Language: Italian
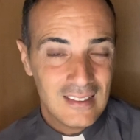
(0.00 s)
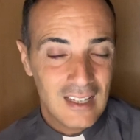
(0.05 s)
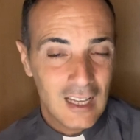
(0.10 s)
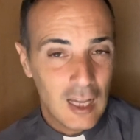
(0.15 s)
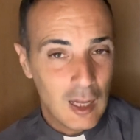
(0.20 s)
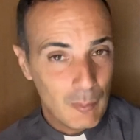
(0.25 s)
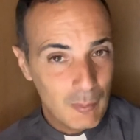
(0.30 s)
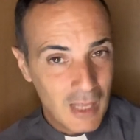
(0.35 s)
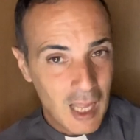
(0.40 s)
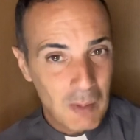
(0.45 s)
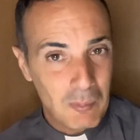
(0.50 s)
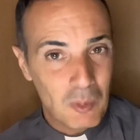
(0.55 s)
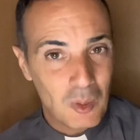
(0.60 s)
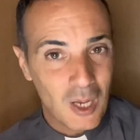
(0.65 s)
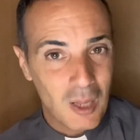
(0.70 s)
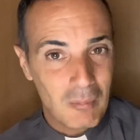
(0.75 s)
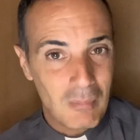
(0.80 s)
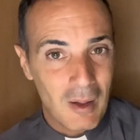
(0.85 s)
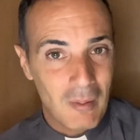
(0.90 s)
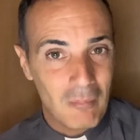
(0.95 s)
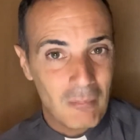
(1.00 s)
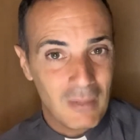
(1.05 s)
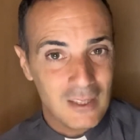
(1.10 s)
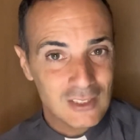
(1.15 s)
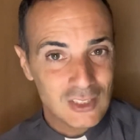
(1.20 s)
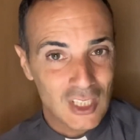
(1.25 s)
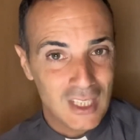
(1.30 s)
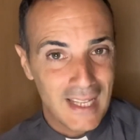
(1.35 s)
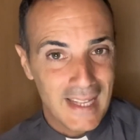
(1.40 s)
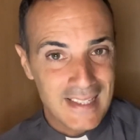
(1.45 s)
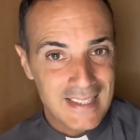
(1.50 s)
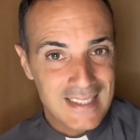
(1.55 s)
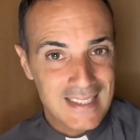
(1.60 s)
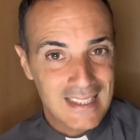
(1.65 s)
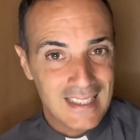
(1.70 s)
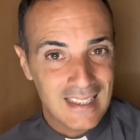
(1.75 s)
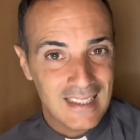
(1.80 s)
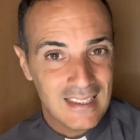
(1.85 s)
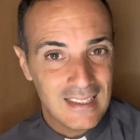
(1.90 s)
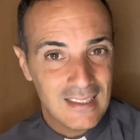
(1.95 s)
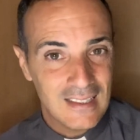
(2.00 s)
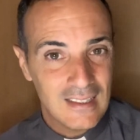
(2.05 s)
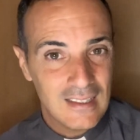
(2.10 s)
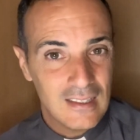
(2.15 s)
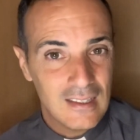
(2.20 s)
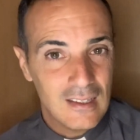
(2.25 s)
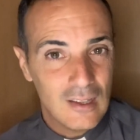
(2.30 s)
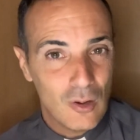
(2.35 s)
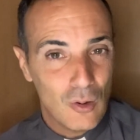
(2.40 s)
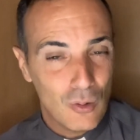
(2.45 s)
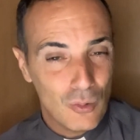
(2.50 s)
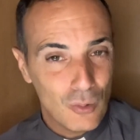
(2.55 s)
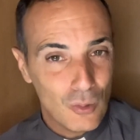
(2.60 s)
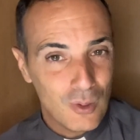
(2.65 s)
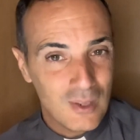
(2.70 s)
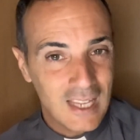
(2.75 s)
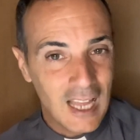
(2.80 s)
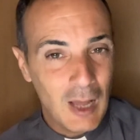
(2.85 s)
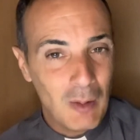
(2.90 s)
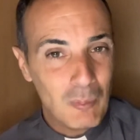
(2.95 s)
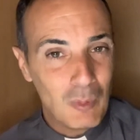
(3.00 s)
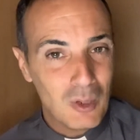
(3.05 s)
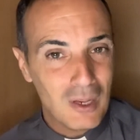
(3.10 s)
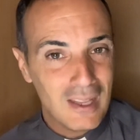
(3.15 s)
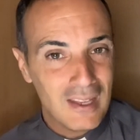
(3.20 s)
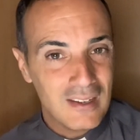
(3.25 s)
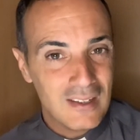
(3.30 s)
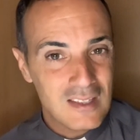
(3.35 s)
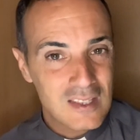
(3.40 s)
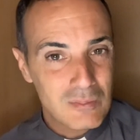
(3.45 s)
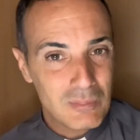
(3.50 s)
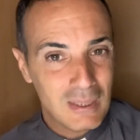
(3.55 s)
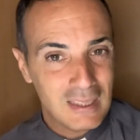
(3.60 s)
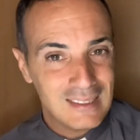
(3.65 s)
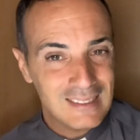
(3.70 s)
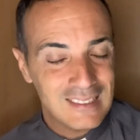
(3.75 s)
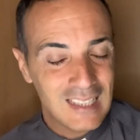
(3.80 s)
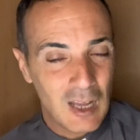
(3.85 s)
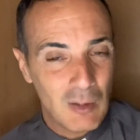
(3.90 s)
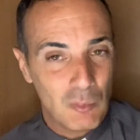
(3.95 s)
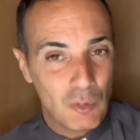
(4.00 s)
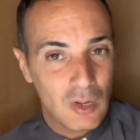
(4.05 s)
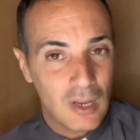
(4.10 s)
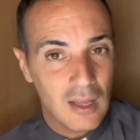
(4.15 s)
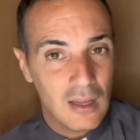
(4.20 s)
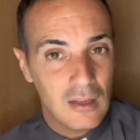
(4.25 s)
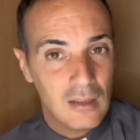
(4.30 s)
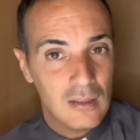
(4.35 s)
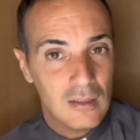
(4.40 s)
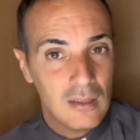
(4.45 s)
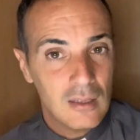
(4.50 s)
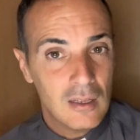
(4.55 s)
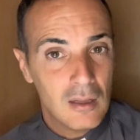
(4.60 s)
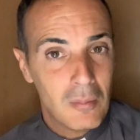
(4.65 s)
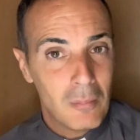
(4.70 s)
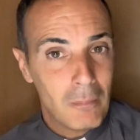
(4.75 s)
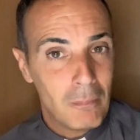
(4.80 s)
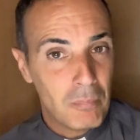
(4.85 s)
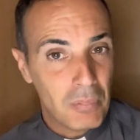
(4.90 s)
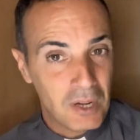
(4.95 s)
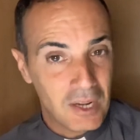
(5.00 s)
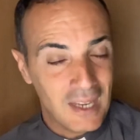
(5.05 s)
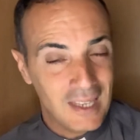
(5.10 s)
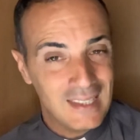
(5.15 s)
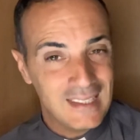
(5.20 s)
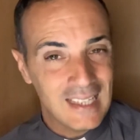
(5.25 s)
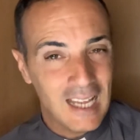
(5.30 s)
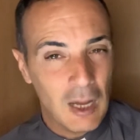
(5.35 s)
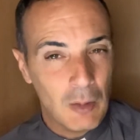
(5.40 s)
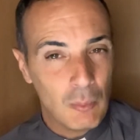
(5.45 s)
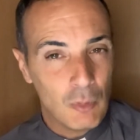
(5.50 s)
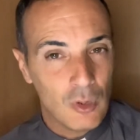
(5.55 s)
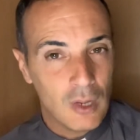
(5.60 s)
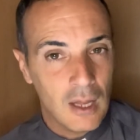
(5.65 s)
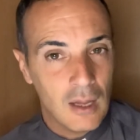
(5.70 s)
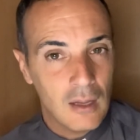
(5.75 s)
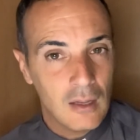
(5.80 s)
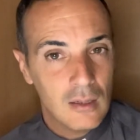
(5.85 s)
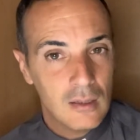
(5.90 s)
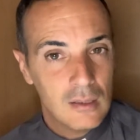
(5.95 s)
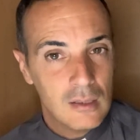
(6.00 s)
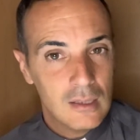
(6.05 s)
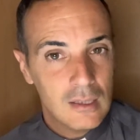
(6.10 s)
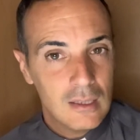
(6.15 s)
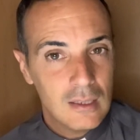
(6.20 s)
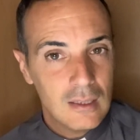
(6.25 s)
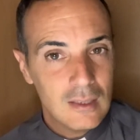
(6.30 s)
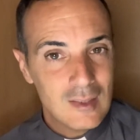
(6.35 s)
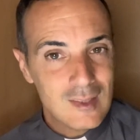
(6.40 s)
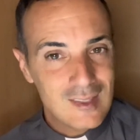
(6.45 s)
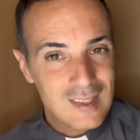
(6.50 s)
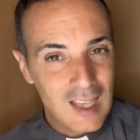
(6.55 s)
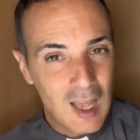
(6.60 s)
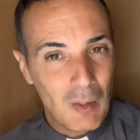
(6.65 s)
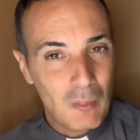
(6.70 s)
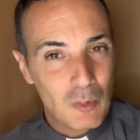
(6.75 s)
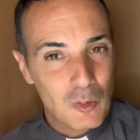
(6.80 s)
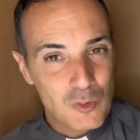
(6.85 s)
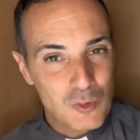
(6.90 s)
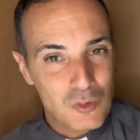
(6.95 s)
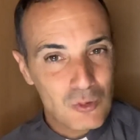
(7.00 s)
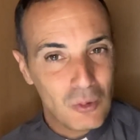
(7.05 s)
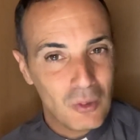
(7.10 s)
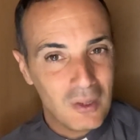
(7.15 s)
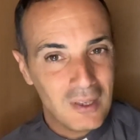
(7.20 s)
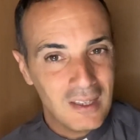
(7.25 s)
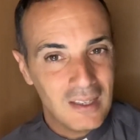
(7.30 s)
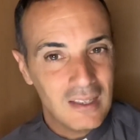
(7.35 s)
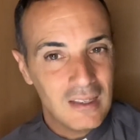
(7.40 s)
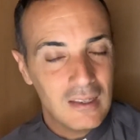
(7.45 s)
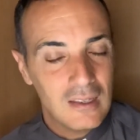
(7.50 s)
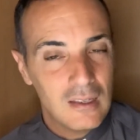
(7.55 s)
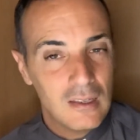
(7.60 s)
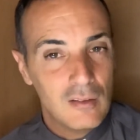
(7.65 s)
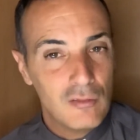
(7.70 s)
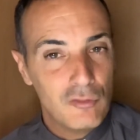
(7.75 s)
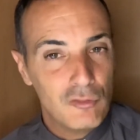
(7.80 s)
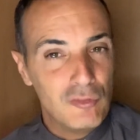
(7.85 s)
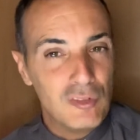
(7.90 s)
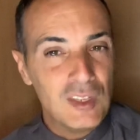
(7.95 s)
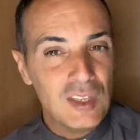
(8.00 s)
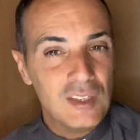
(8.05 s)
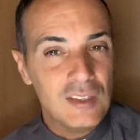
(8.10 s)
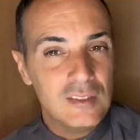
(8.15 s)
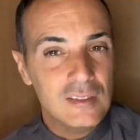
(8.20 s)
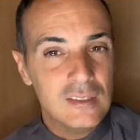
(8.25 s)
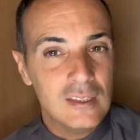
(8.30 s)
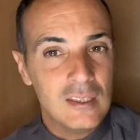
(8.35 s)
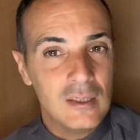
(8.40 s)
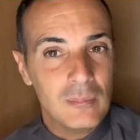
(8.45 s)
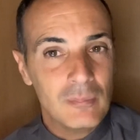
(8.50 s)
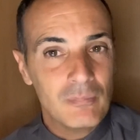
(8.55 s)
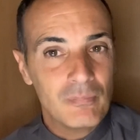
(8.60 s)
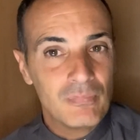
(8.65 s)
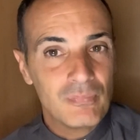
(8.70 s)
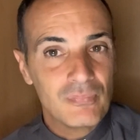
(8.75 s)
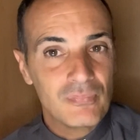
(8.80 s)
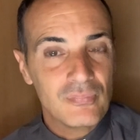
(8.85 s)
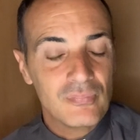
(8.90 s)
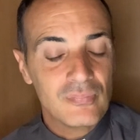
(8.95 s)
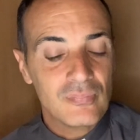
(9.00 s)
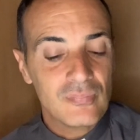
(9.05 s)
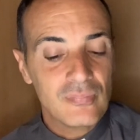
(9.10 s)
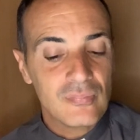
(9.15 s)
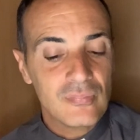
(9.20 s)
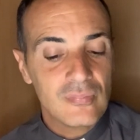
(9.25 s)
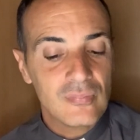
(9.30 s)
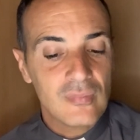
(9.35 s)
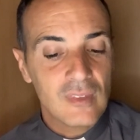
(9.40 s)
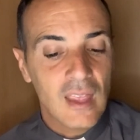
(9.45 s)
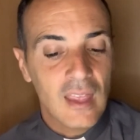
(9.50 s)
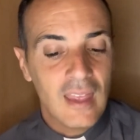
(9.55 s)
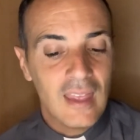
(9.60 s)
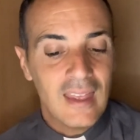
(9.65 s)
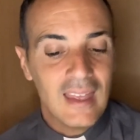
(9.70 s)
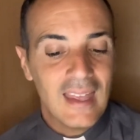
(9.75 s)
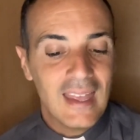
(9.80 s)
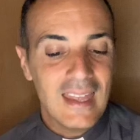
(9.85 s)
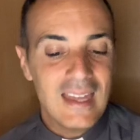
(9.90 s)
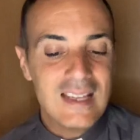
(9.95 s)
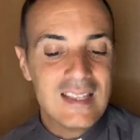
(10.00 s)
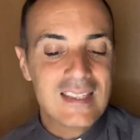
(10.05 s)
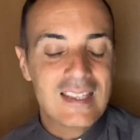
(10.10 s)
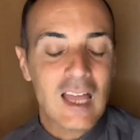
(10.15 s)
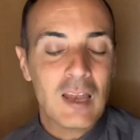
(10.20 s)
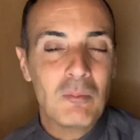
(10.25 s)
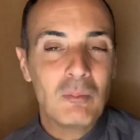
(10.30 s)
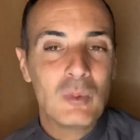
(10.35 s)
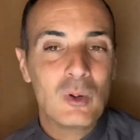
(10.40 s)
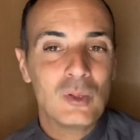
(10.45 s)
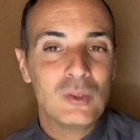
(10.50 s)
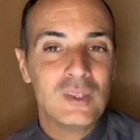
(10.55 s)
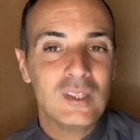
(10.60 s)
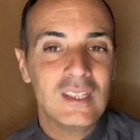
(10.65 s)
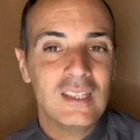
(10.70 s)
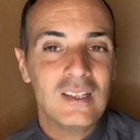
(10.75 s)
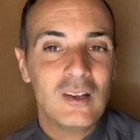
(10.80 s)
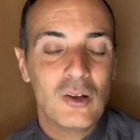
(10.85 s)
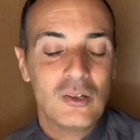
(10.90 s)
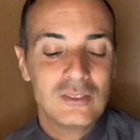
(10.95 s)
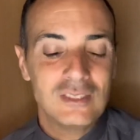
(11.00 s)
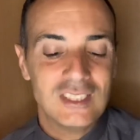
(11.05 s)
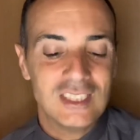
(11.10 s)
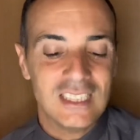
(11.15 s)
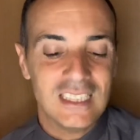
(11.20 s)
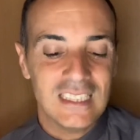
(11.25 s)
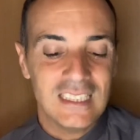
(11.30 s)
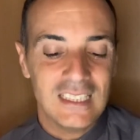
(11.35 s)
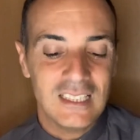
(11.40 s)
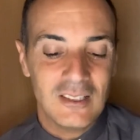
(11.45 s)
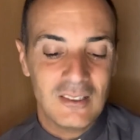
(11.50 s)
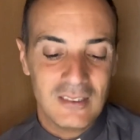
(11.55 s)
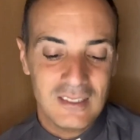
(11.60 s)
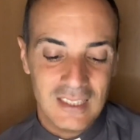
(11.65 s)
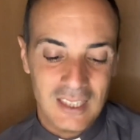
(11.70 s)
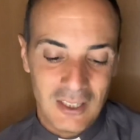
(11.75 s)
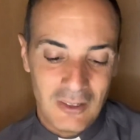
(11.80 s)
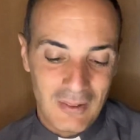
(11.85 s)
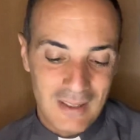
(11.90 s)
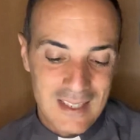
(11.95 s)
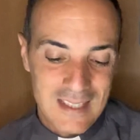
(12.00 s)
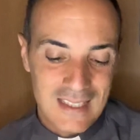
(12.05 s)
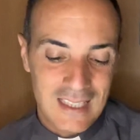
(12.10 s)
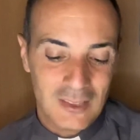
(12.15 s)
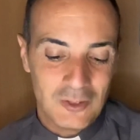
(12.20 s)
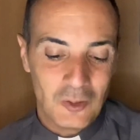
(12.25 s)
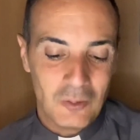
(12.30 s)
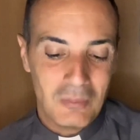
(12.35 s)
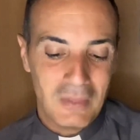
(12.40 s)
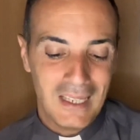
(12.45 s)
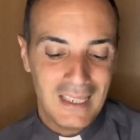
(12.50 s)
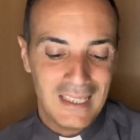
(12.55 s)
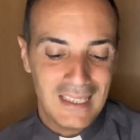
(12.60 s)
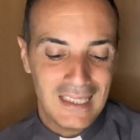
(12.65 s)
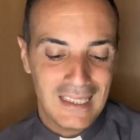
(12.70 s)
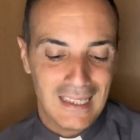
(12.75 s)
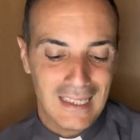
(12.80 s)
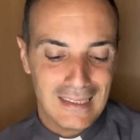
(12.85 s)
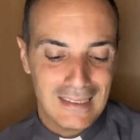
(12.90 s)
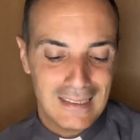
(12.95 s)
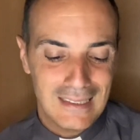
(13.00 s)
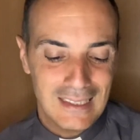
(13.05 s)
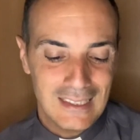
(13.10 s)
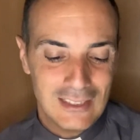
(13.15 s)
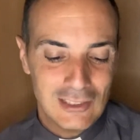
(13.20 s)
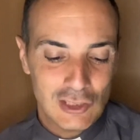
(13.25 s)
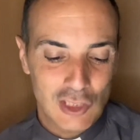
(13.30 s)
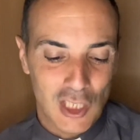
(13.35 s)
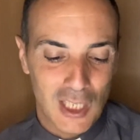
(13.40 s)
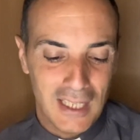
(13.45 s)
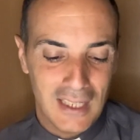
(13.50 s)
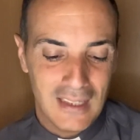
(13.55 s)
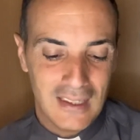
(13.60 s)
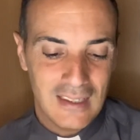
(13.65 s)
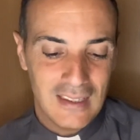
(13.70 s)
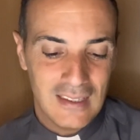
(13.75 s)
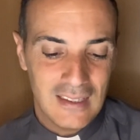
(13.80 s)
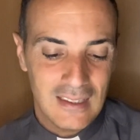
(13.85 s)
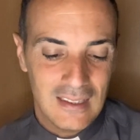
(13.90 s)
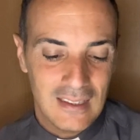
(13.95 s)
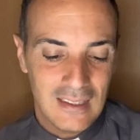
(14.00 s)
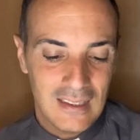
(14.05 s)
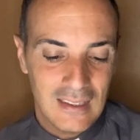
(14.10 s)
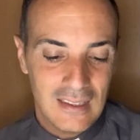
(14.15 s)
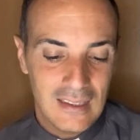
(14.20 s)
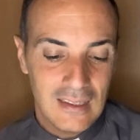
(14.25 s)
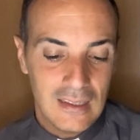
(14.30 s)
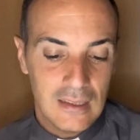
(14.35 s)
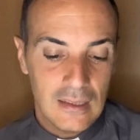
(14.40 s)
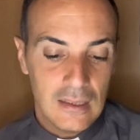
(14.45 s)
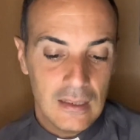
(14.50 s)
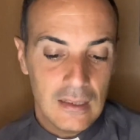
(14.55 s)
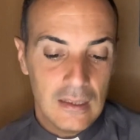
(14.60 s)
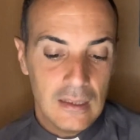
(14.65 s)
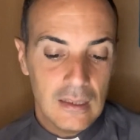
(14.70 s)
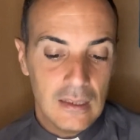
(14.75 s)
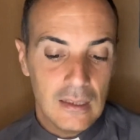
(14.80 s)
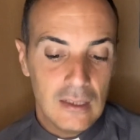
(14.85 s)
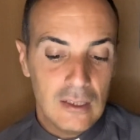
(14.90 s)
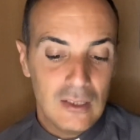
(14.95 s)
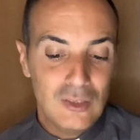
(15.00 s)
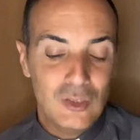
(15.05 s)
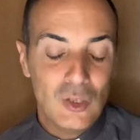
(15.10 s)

amiamo la Mamma Celeste, onoriamola e rispettiamola, preghiamola, siamo suoi figli. Il salmo di oggi, di questa domenica, dice Gli